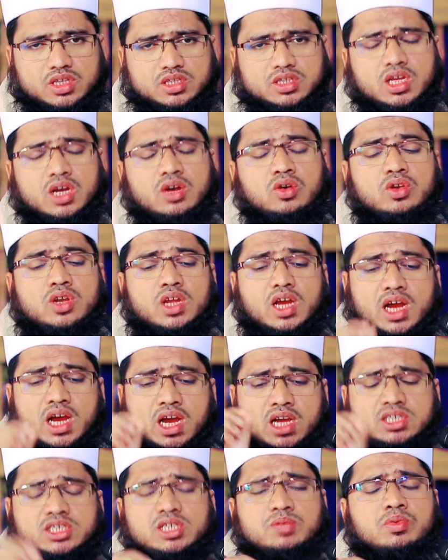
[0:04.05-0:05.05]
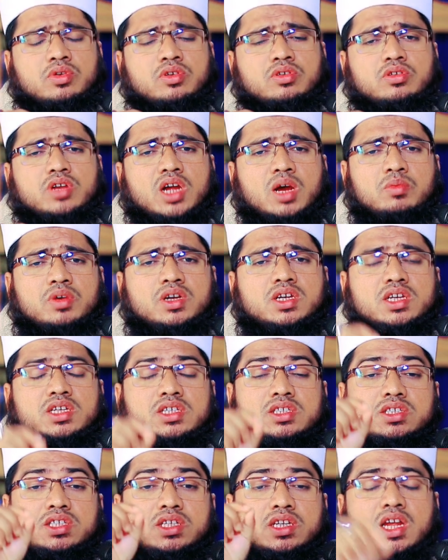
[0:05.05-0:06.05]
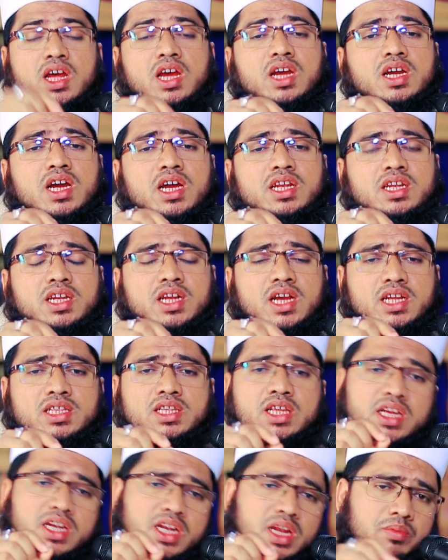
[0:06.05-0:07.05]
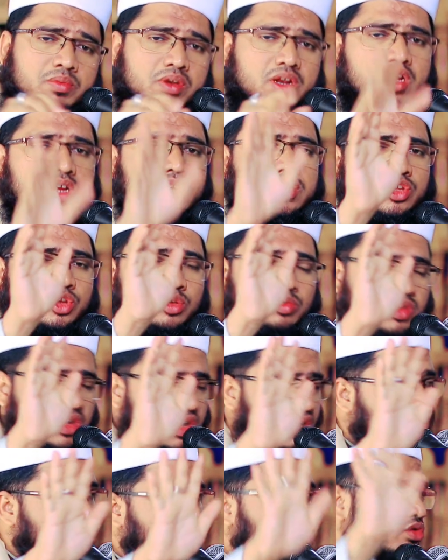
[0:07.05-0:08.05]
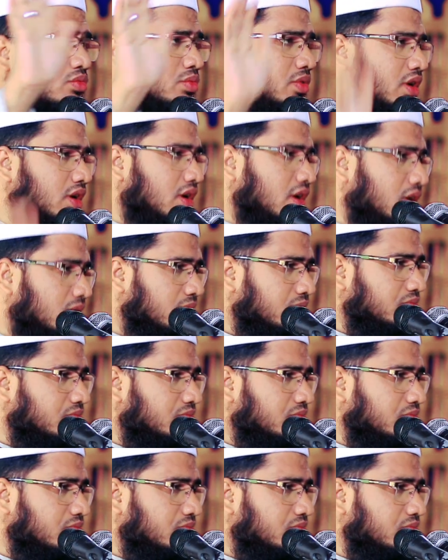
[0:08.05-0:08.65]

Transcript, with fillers: তাহলে আজীবন আমাকে জিনাকারীর খাতায় নাম লেখাতে হবে না আউজুবিল্লা